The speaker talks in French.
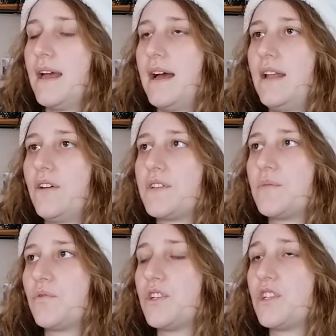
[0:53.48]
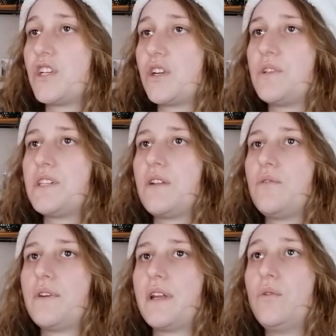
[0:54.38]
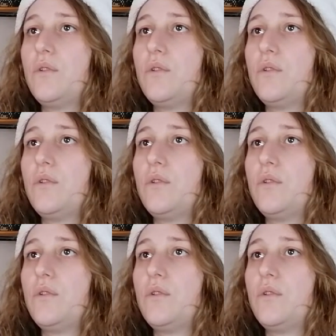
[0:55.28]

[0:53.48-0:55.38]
Alors, c'est bon, déjà, j'ai réussi à l'ouvrir.